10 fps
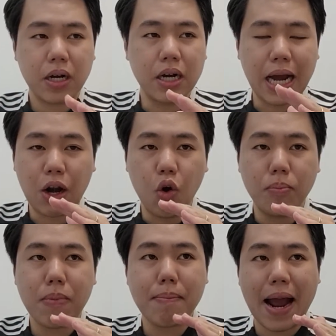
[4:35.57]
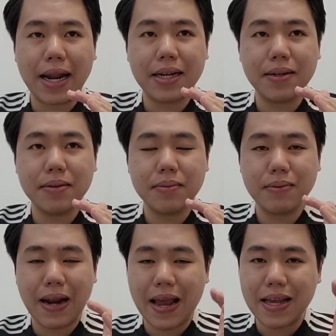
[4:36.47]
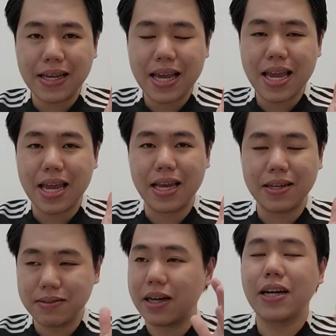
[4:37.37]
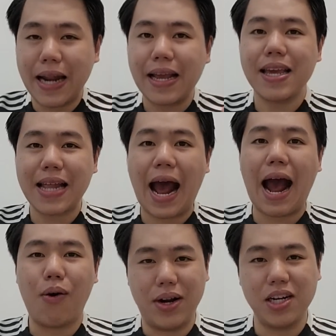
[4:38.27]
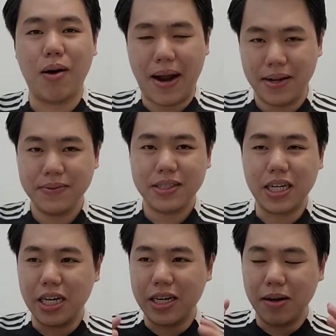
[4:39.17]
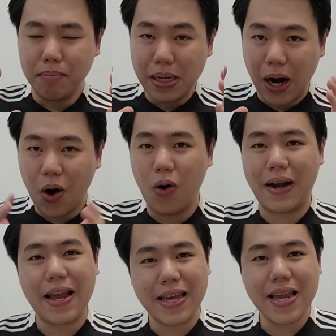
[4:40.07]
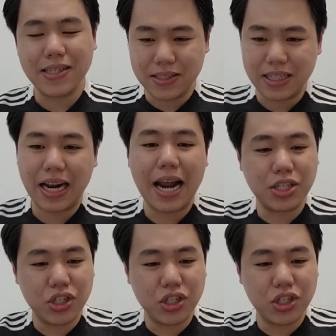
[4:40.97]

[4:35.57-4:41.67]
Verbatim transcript: คืออารมณ์ประมาณไนกี้คือไนกี้ทาวอะนึกออกปะคือเมืองของไนกี้จริงๆ ถ้าใคร